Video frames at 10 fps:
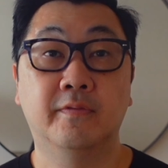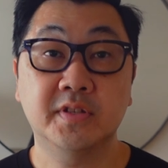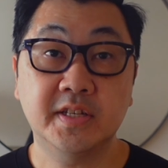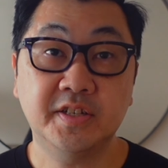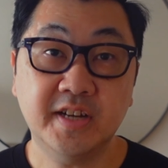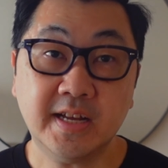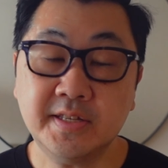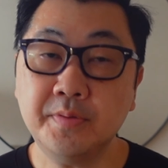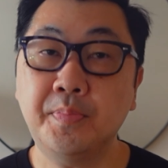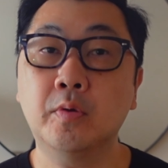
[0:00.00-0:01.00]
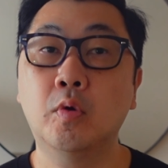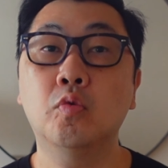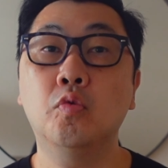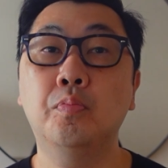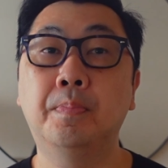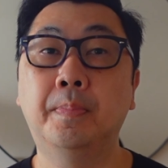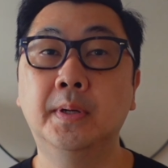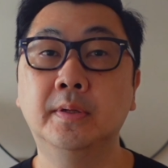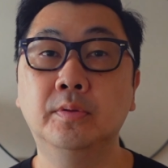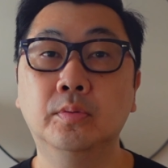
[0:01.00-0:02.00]
Você já se pegou
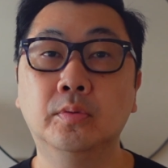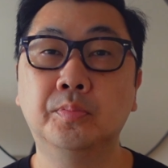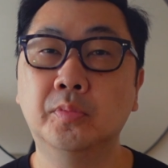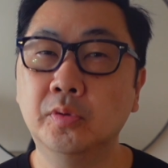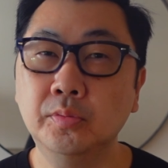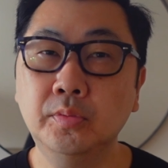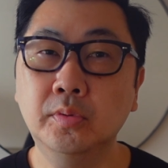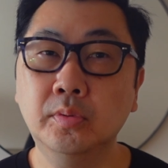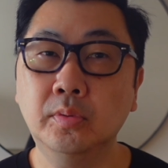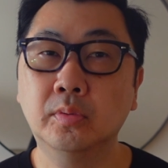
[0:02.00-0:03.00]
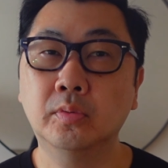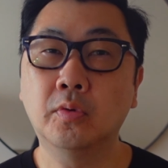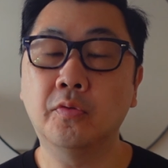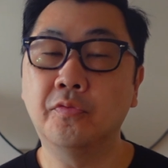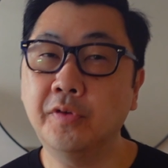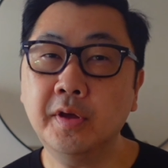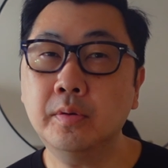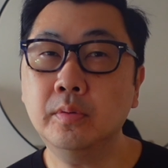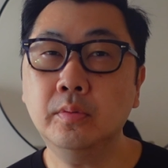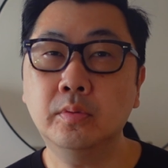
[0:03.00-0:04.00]
culpando o mundo, o
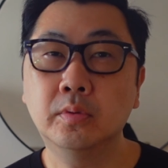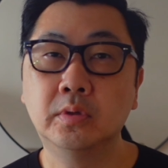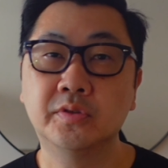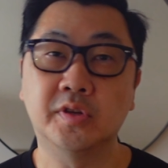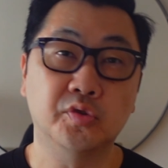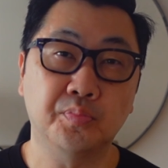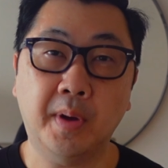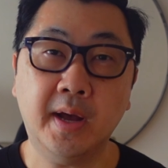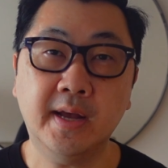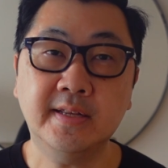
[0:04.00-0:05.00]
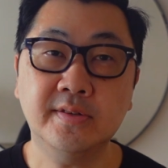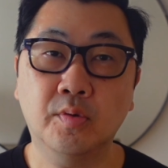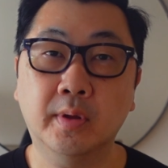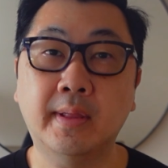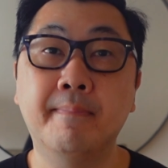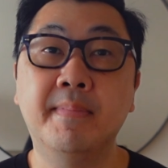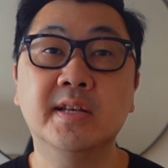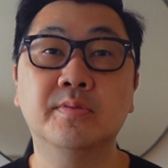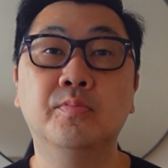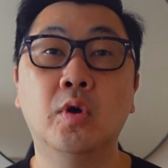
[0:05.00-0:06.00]
governo, seus pais ou até
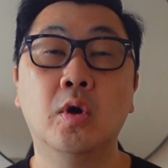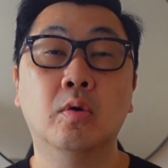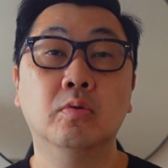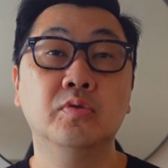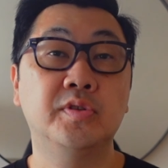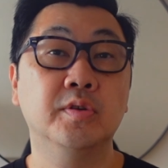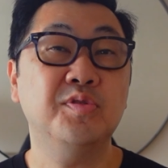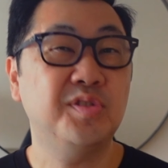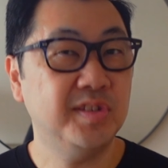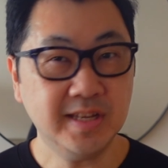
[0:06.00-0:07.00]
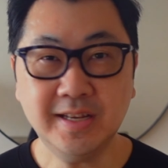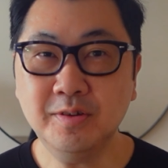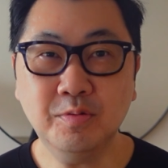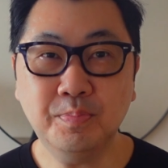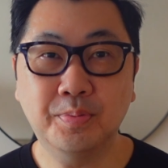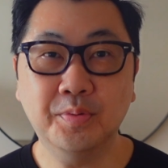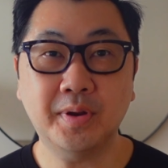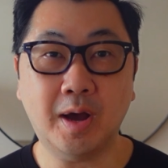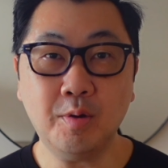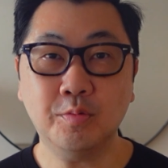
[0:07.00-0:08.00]
mesmo o seu signo
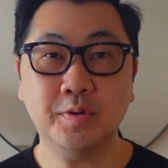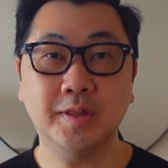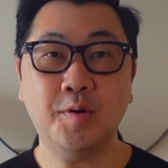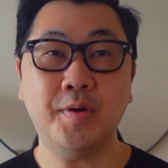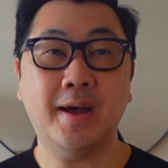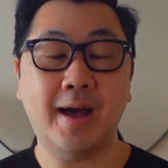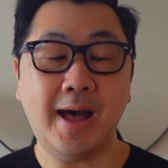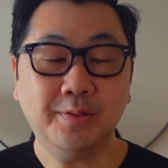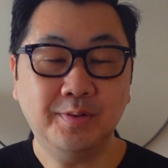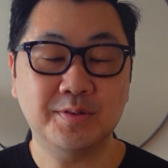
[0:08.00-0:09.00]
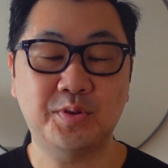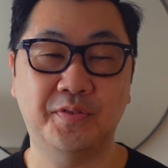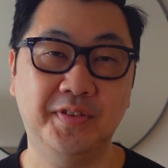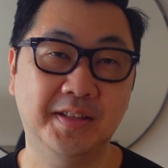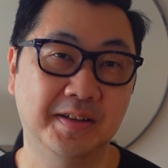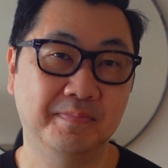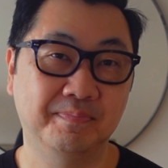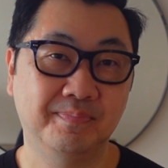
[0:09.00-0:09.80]
por algo que deu errado na sua vida?